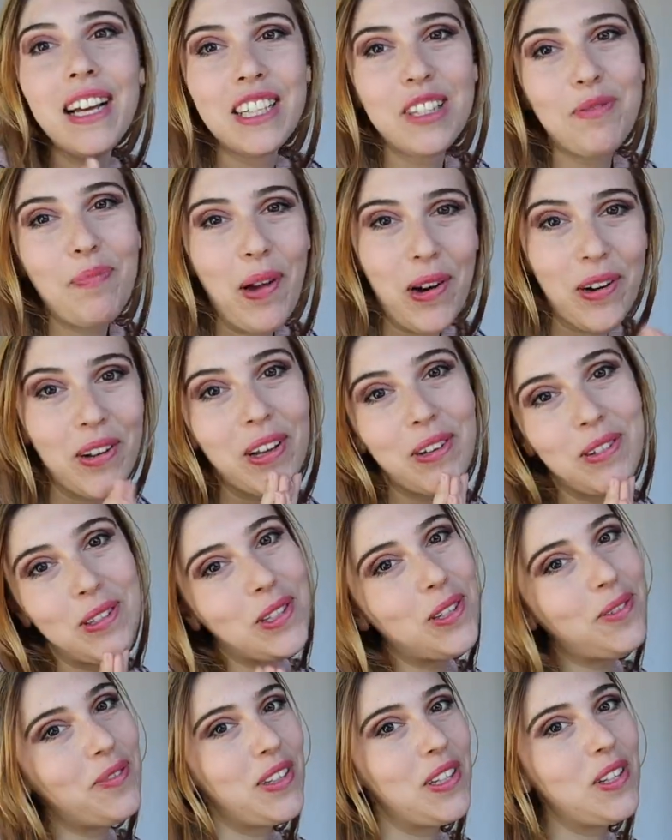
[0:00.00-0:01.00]
spero che
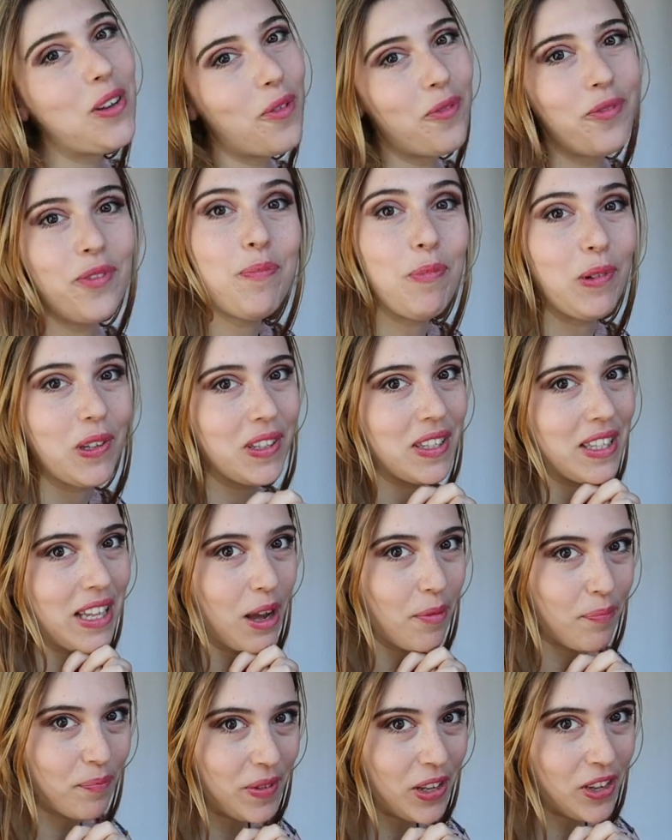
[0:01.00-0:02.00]
questo video vi
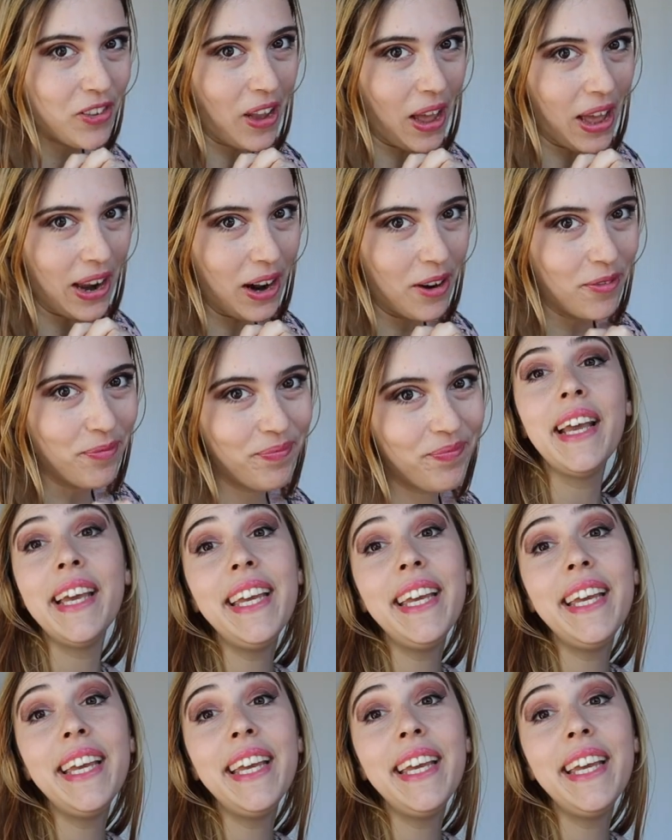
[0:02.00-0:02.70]
possa piacere.